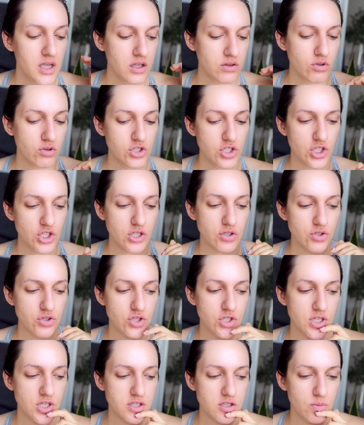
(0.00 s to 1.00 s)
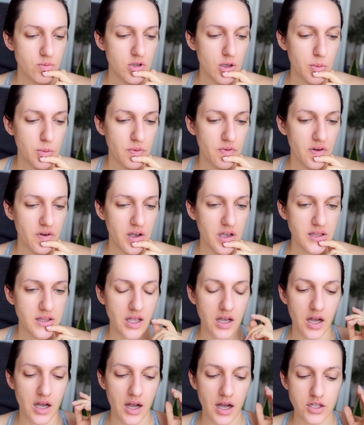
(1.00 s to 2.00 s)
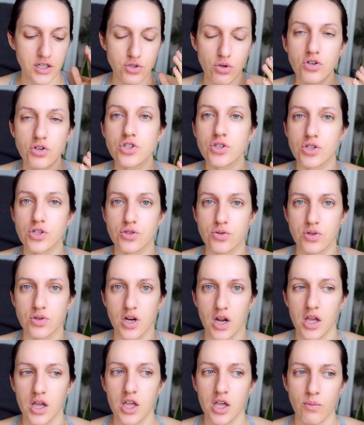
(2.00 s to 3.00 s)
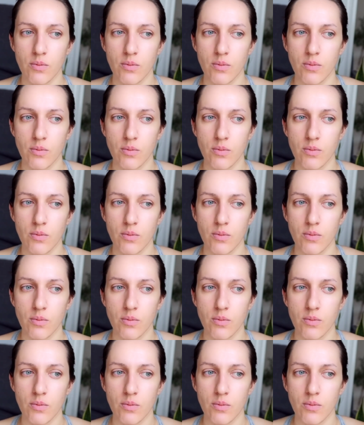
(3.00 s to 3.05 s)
но сейчас очень часто у меня бывает а, отечность с утра,